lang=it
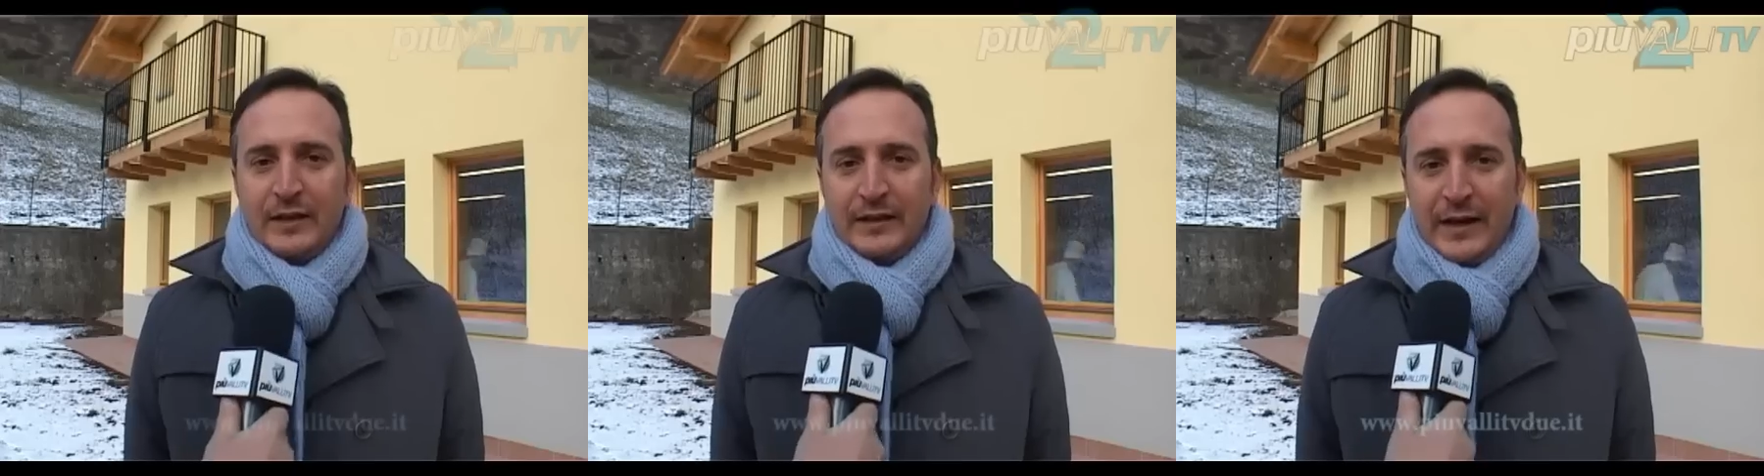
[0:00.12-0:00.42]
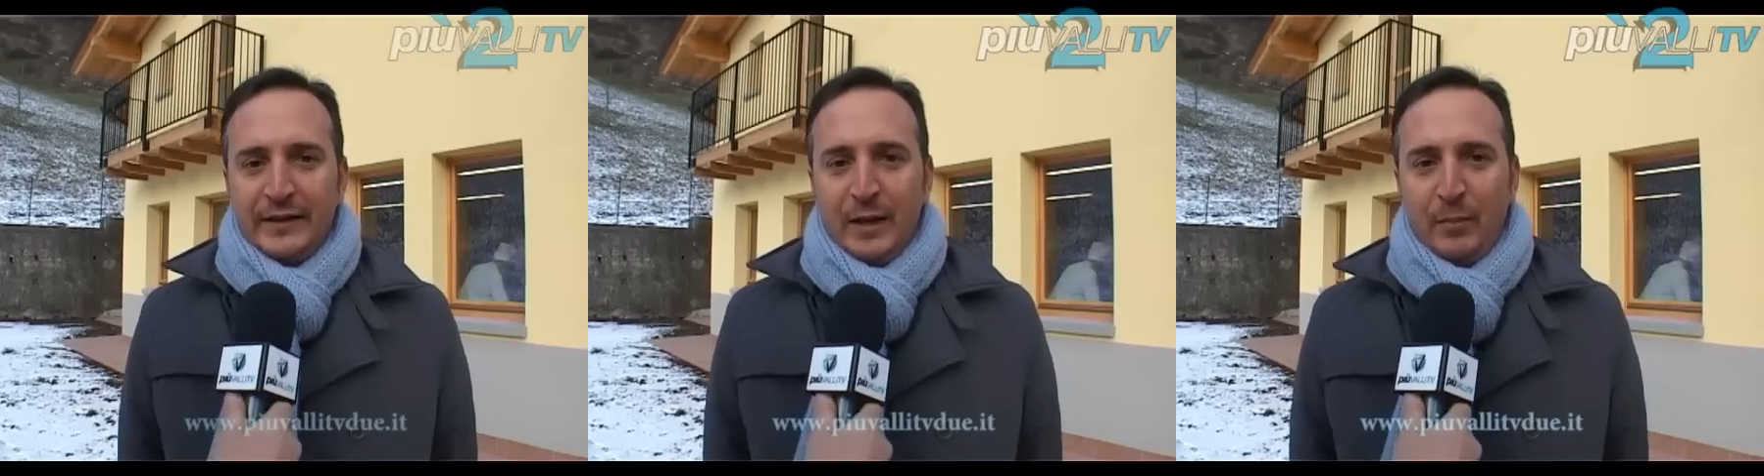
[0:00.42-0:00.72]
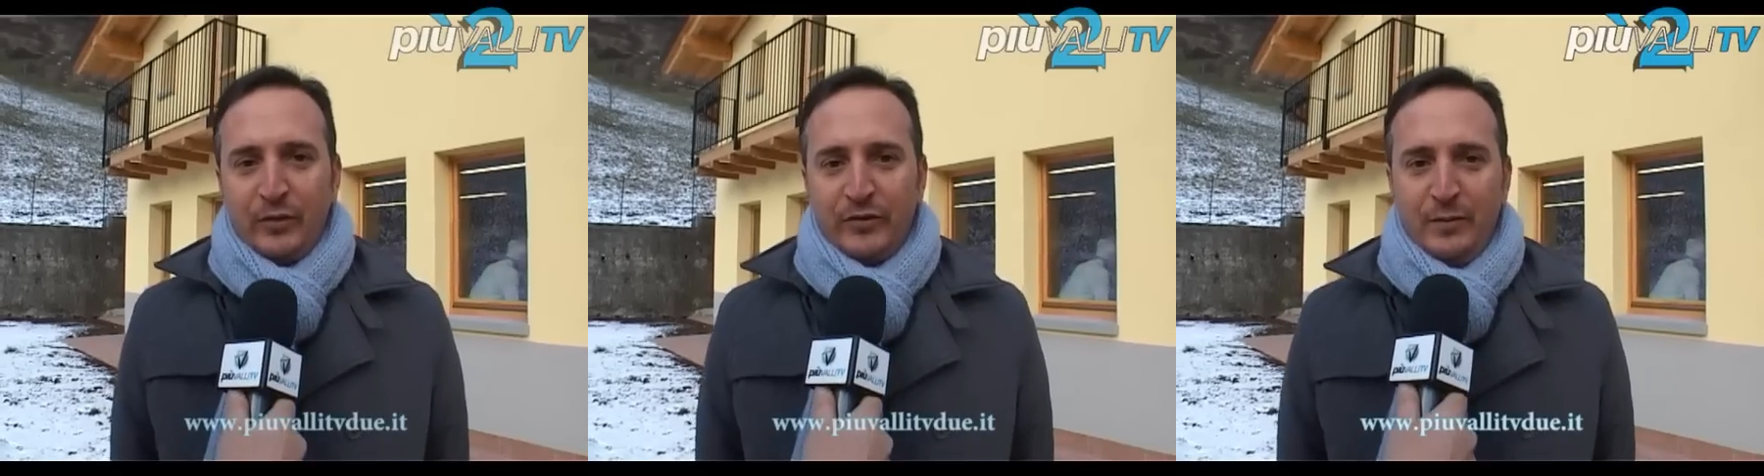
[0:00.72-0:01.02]
30
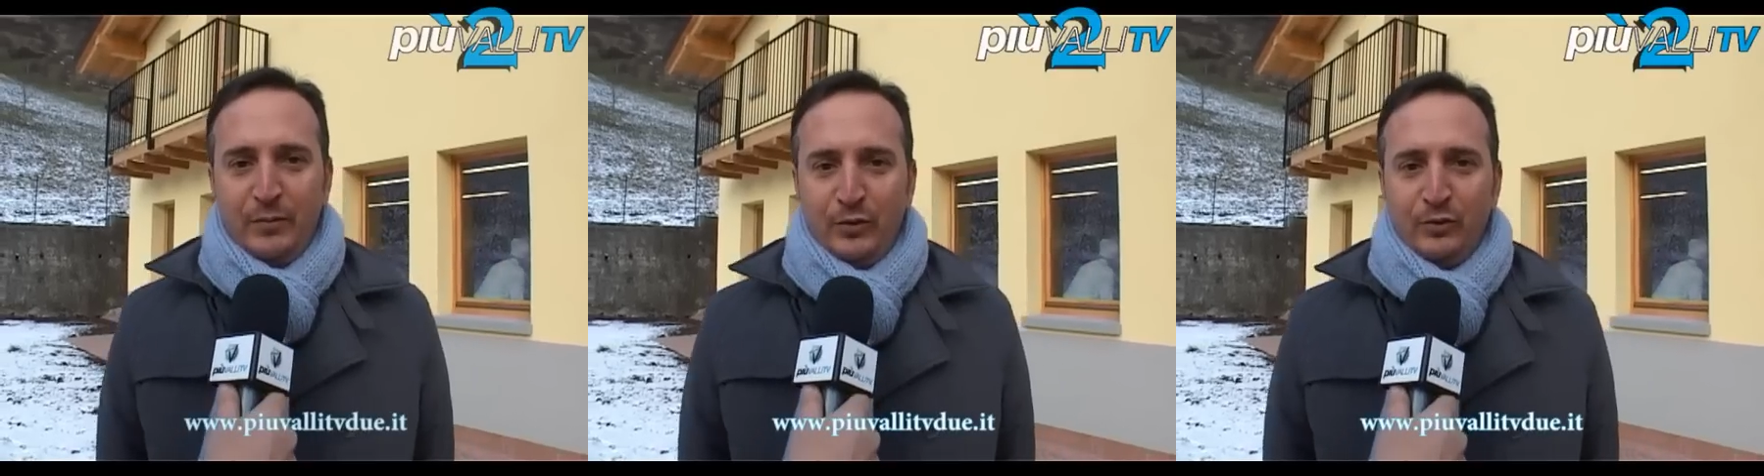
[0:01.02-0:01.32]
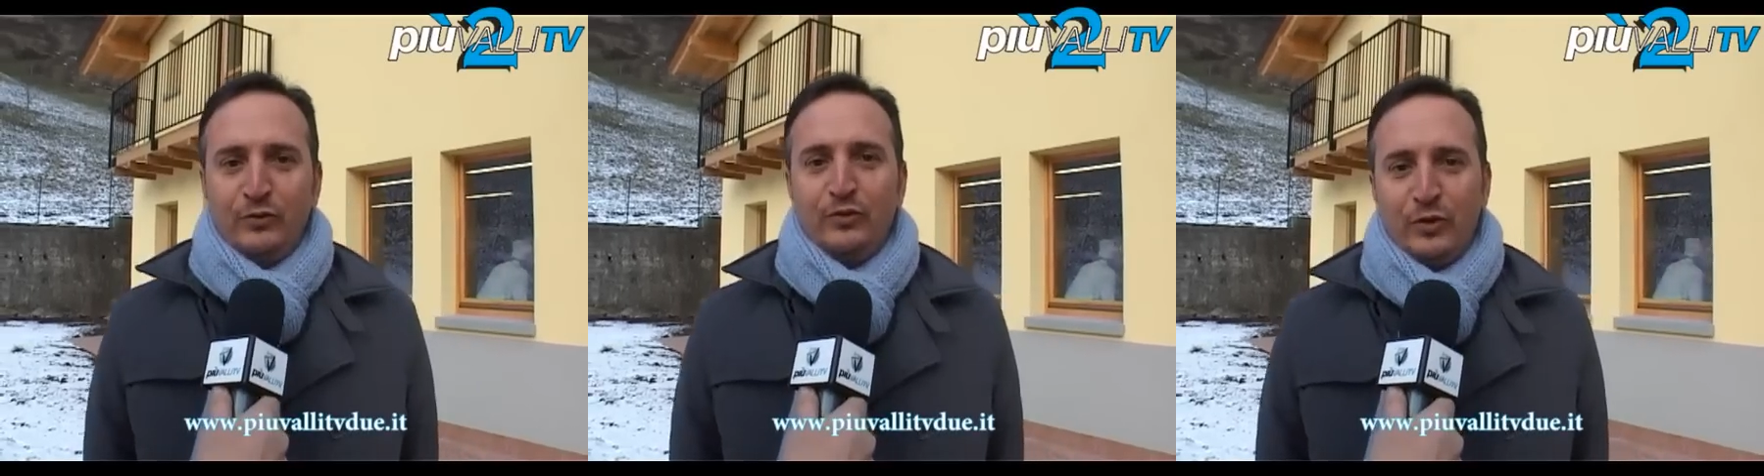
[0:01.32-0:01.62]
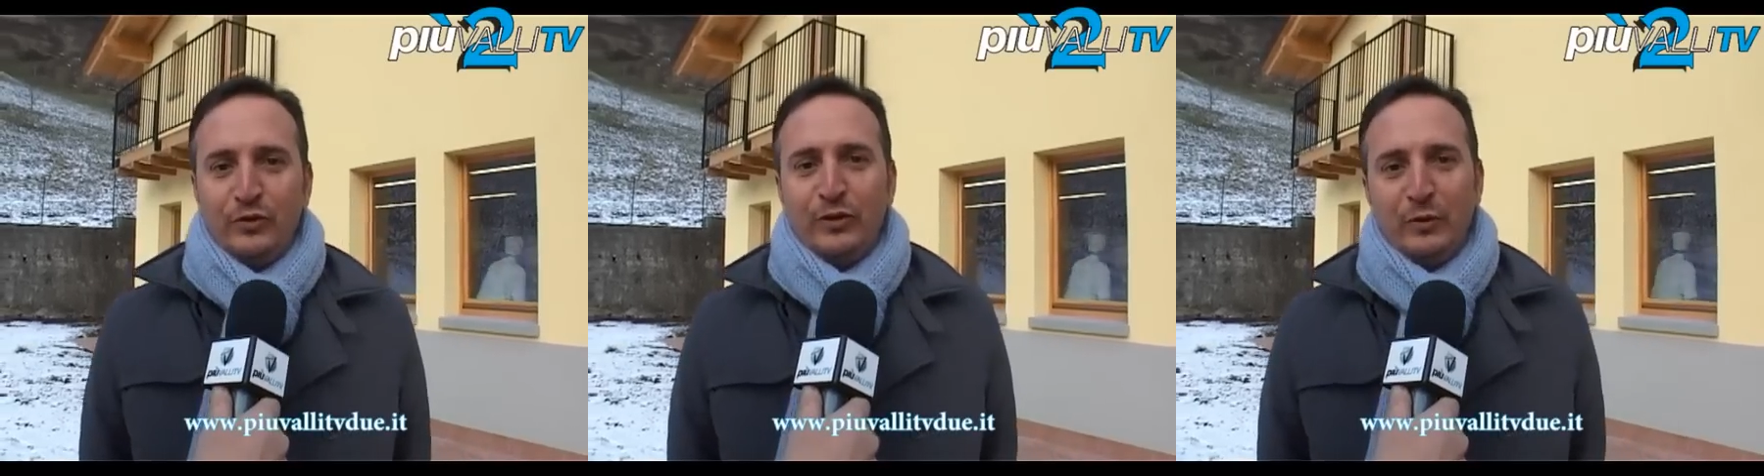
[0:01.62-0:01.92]
posti in più
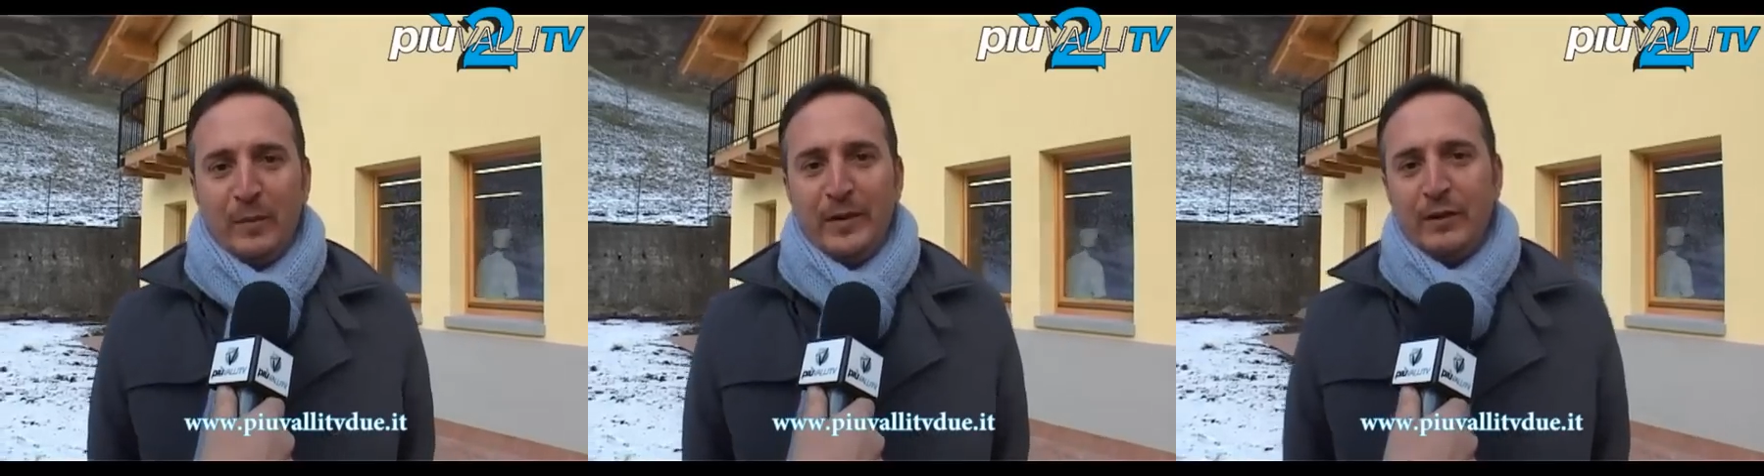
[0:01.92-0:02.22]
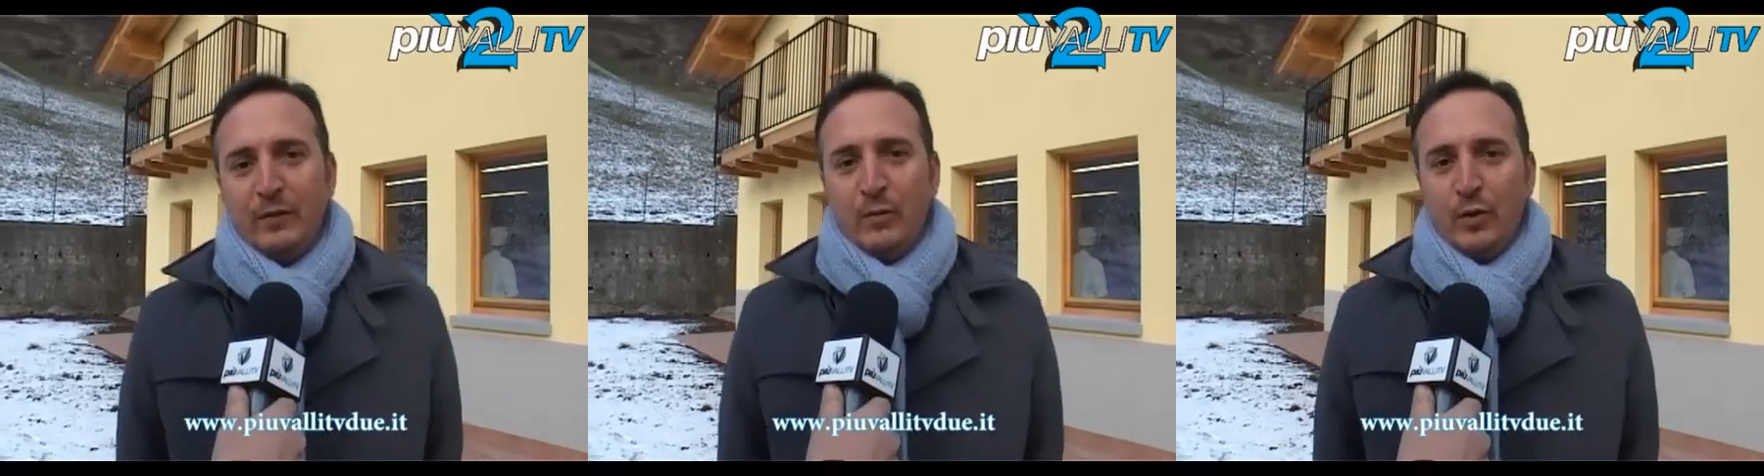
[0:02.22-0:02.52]
sono sicuramente una